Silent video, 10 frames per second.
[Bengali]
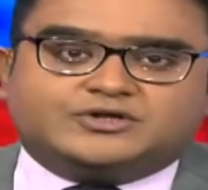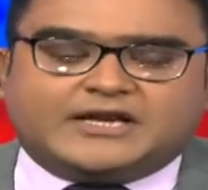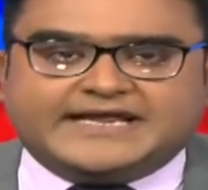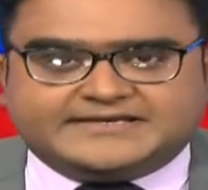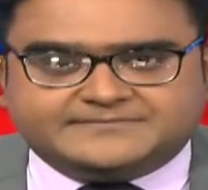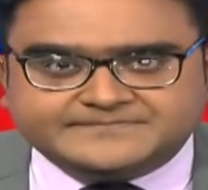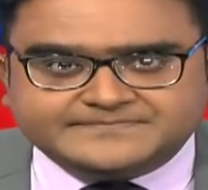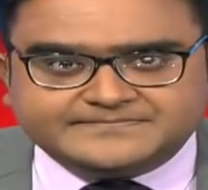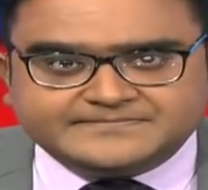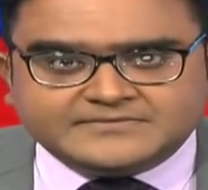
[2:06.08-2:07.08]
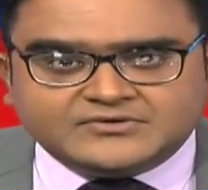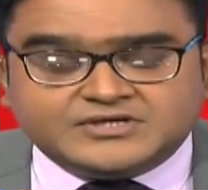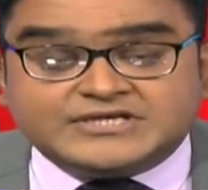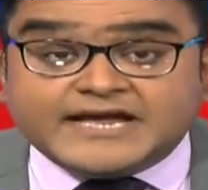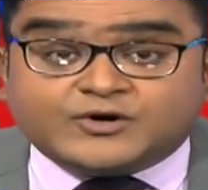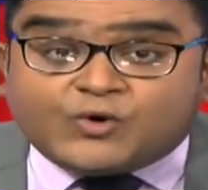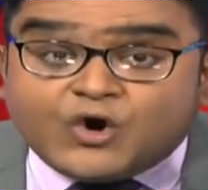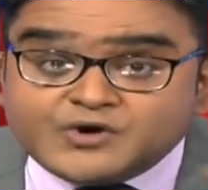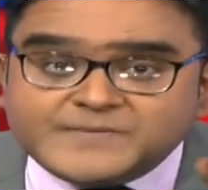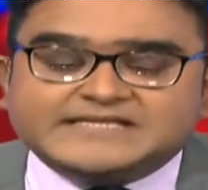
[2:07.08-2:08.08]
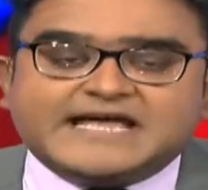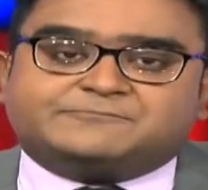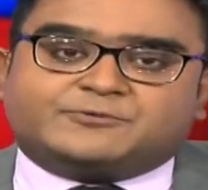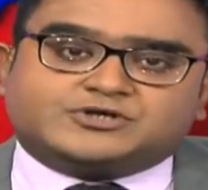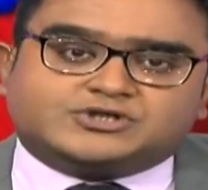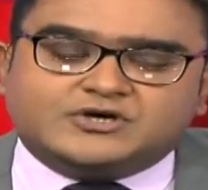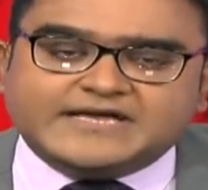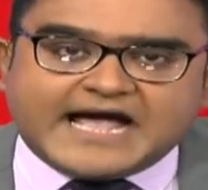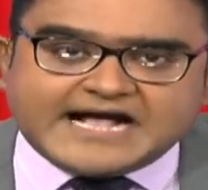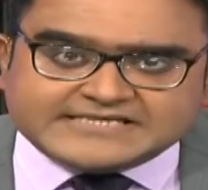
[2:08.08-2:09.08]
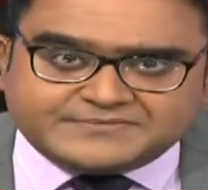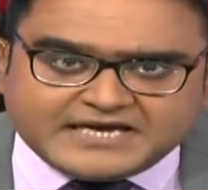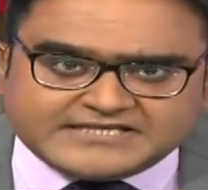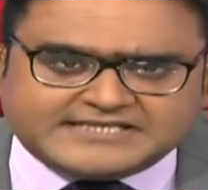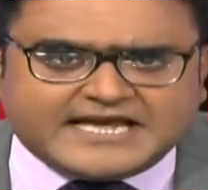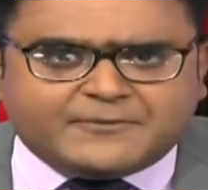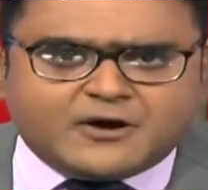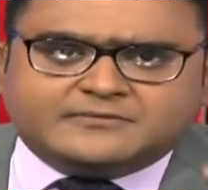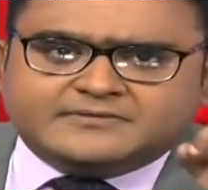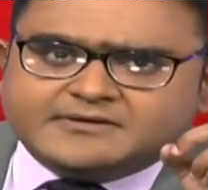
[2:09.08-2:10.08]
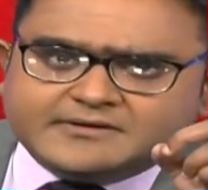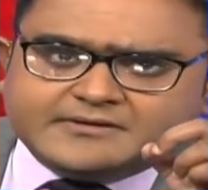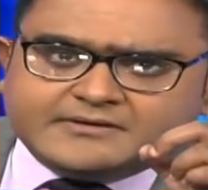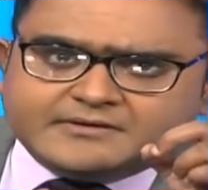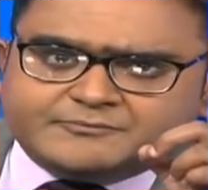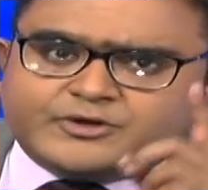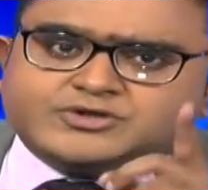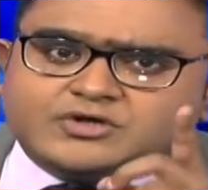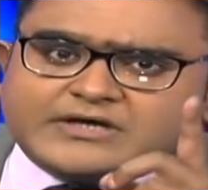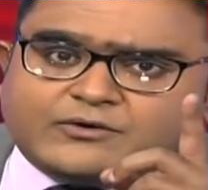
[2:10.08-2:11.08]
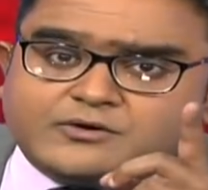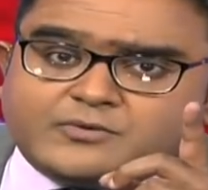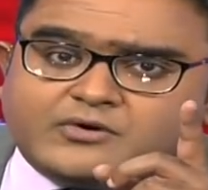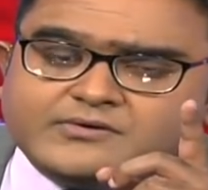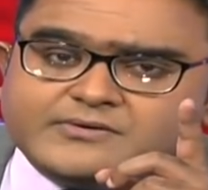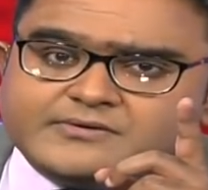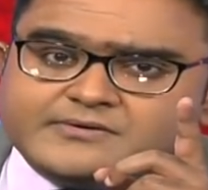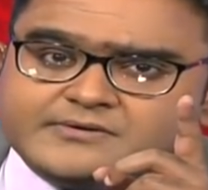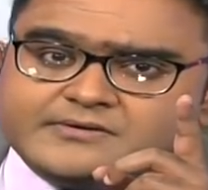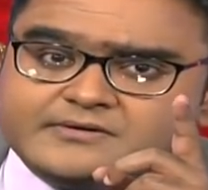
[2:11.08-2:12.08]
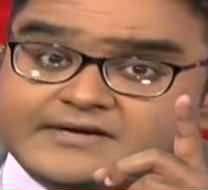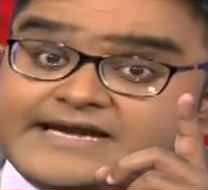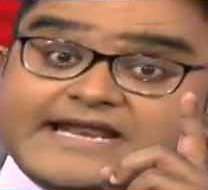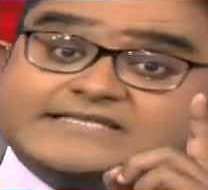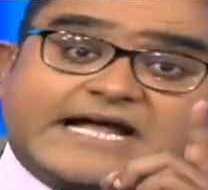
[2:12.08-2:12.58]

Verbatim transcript: দলের সেই কর্মীদের প্রশ্ন নিয়ে আজ আমি এসেছি এবং প্রশ্নটা করব নেতা